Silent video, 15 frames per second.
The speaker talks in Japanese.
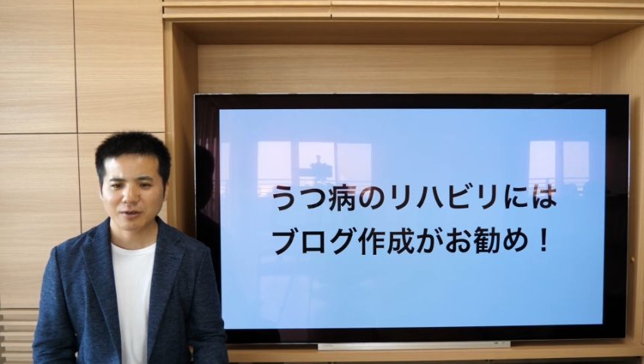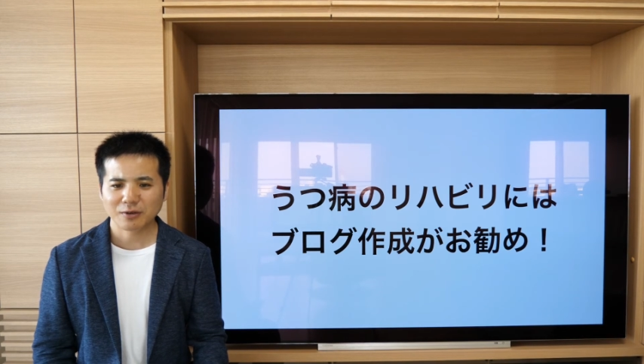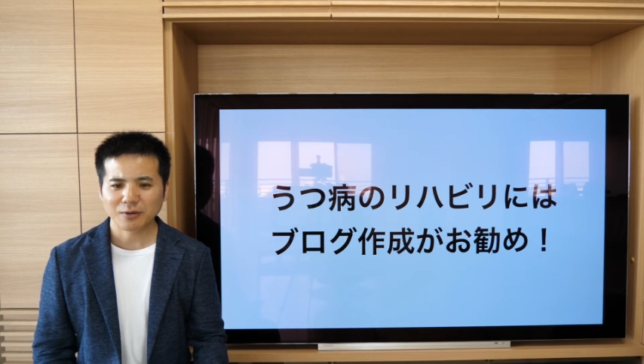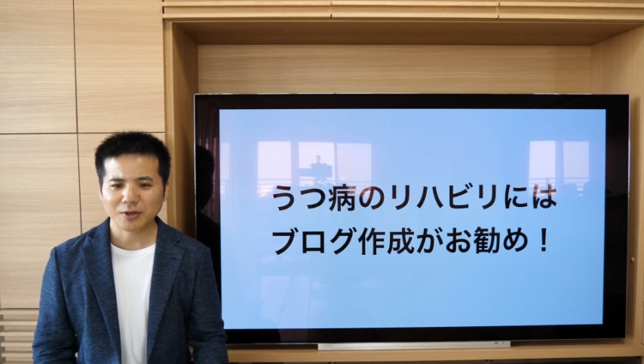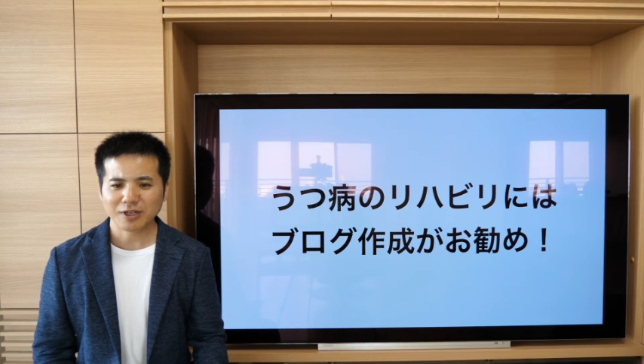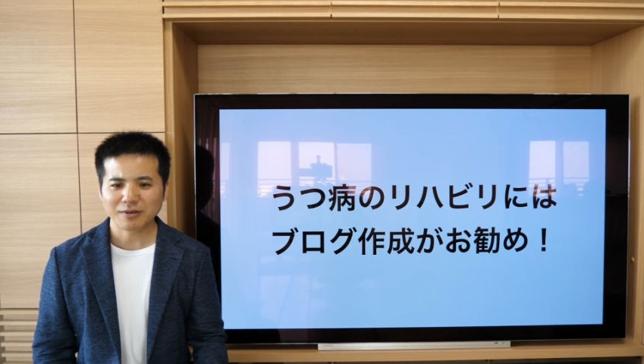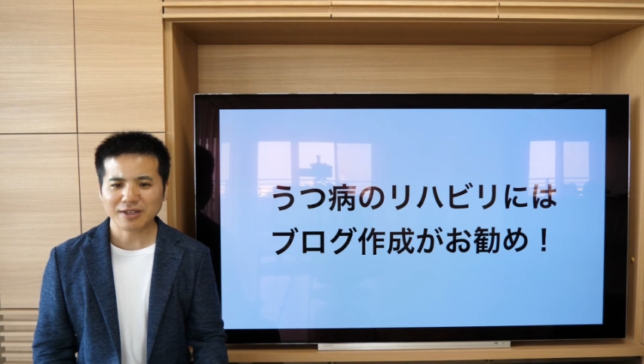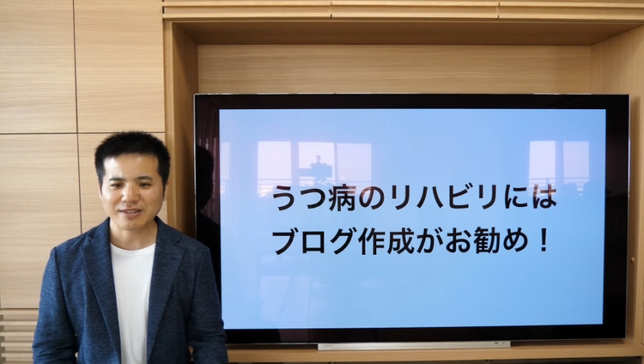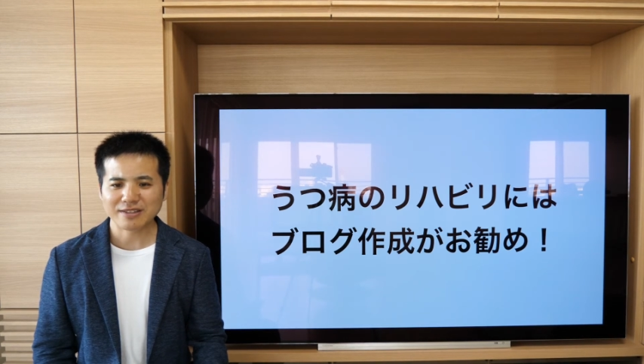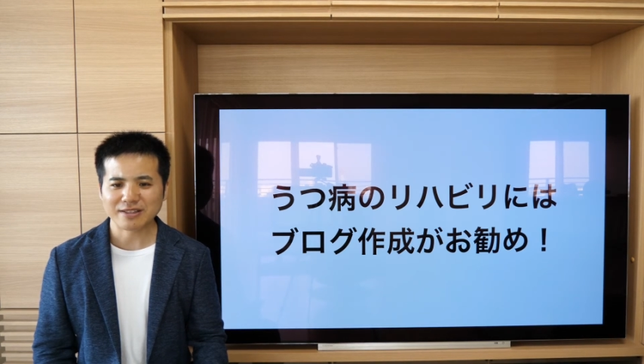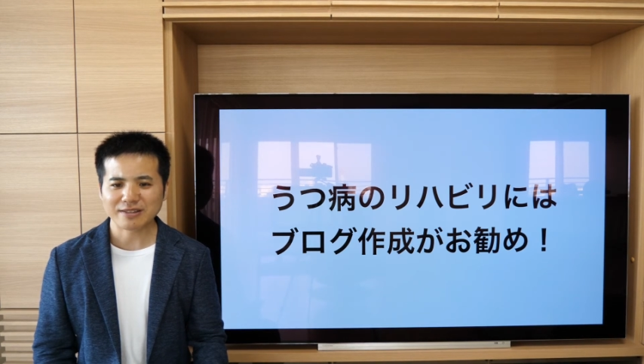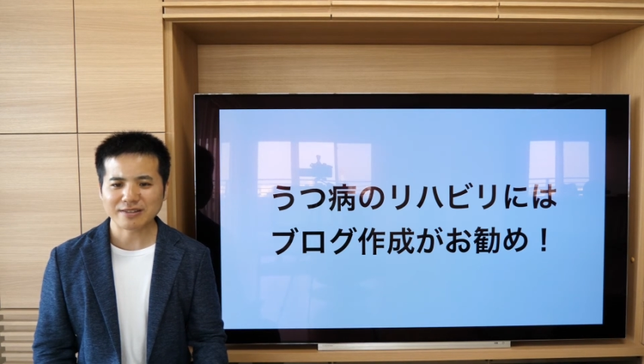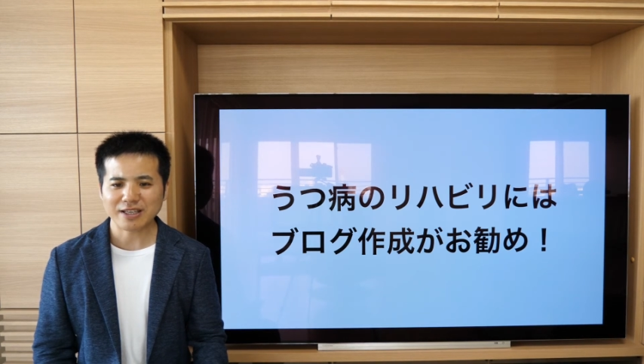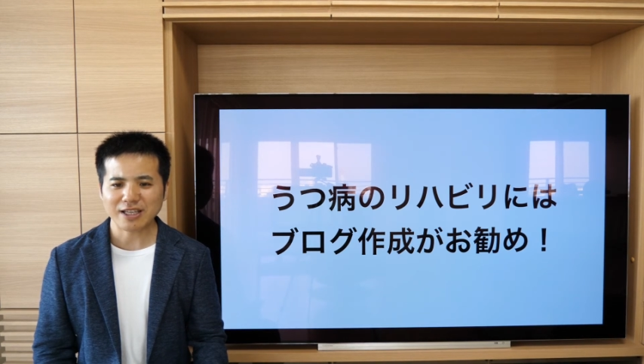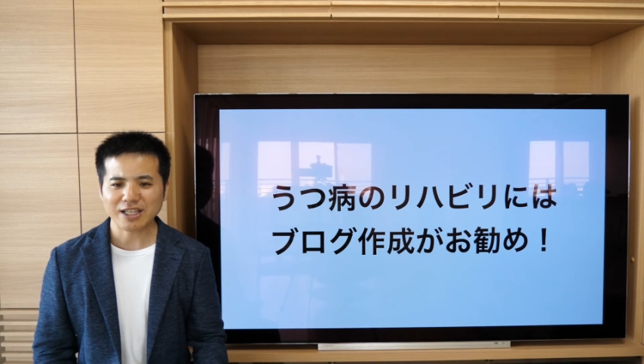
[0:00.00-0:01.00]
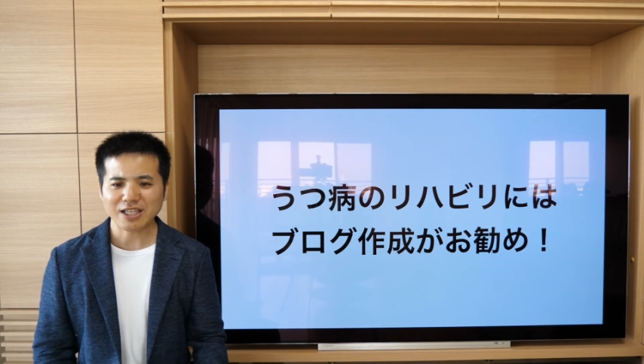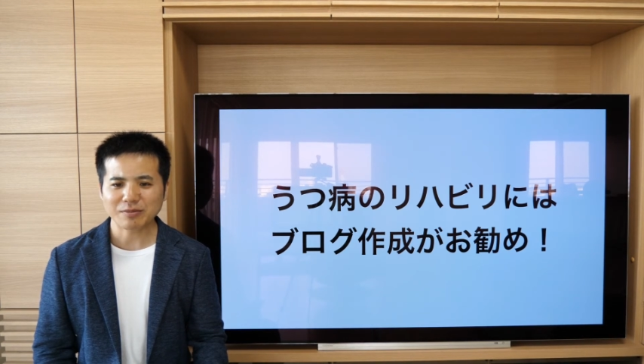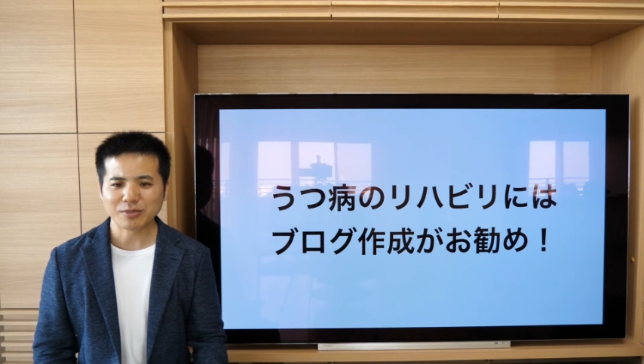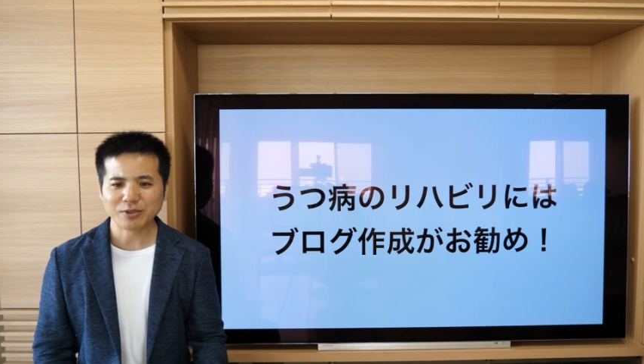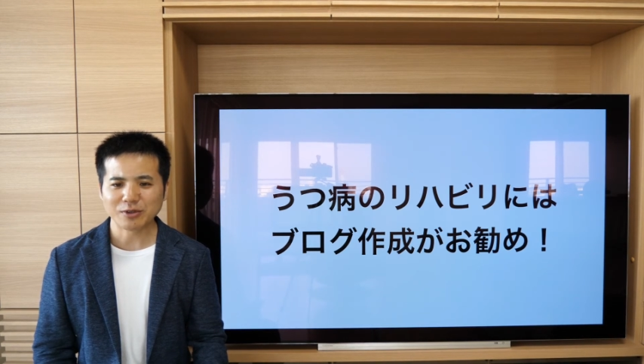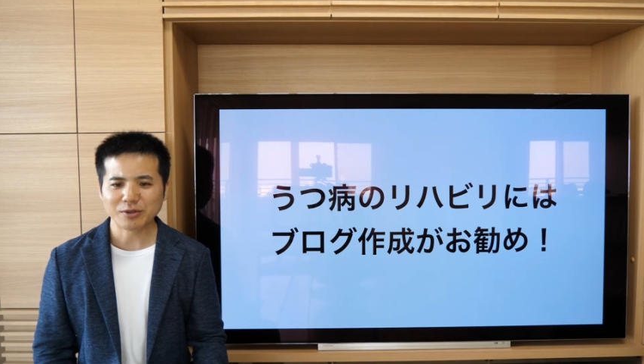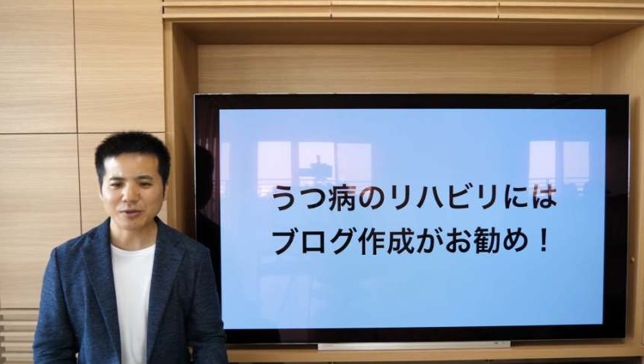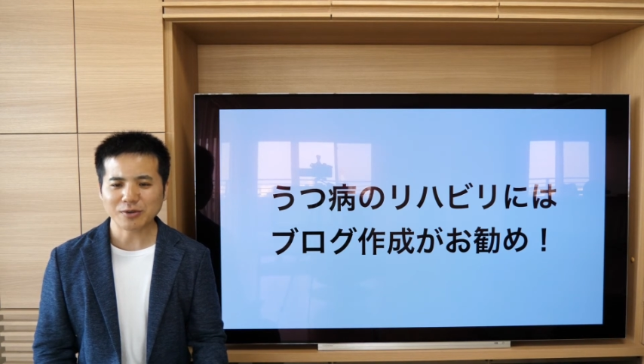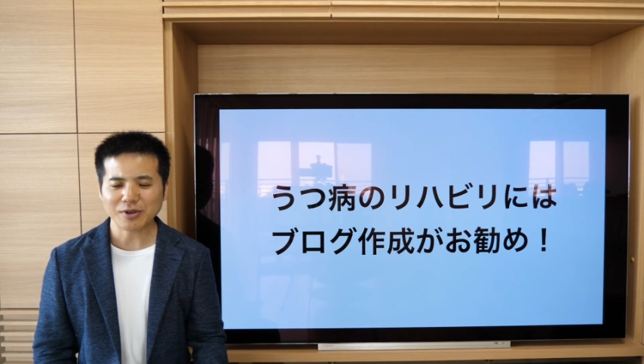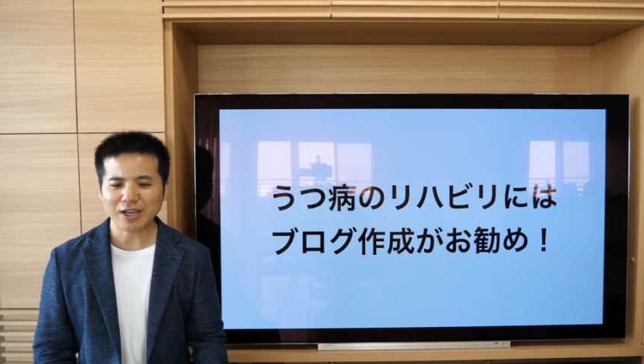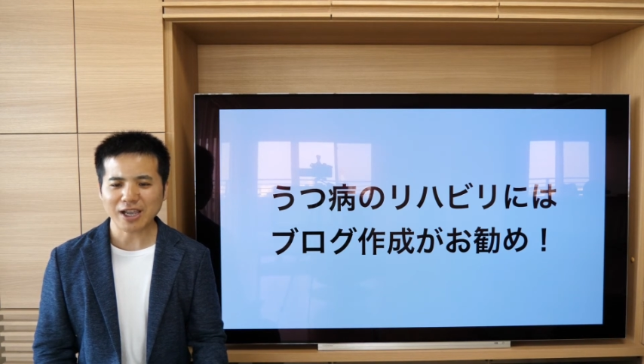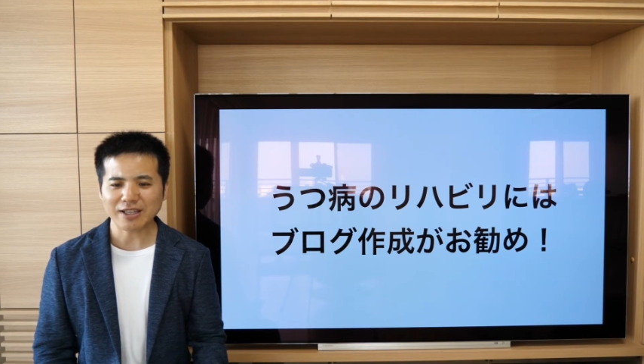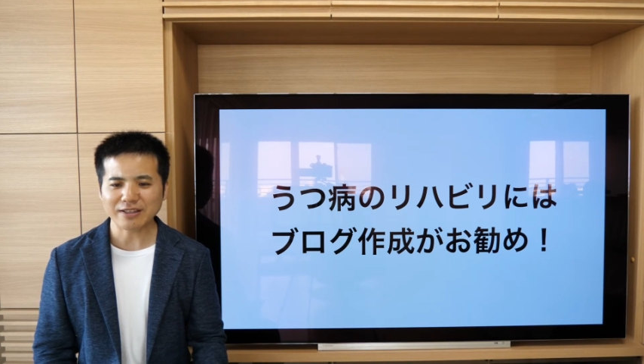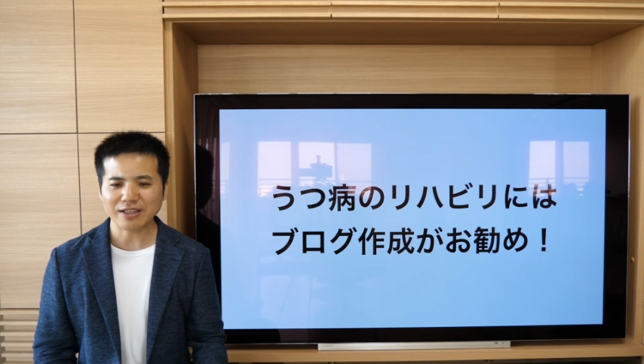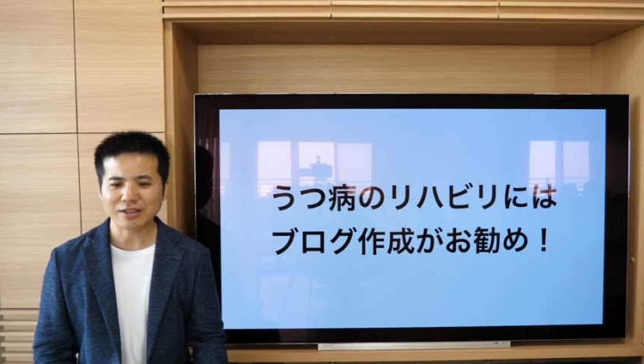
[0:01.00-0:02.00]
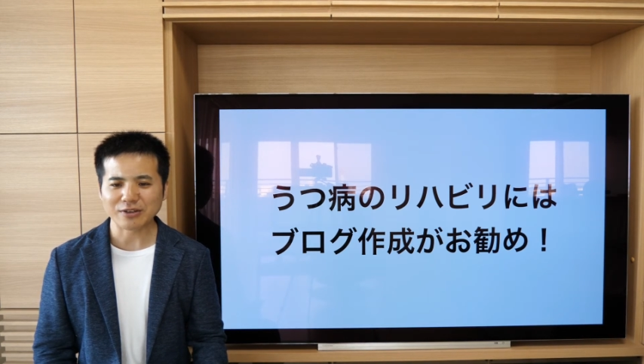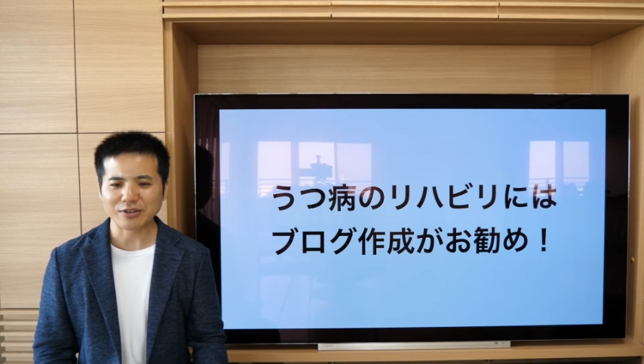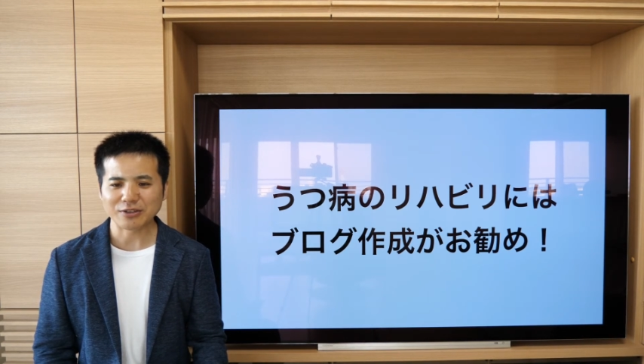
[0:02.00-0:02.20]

これは実際にブログを書いてい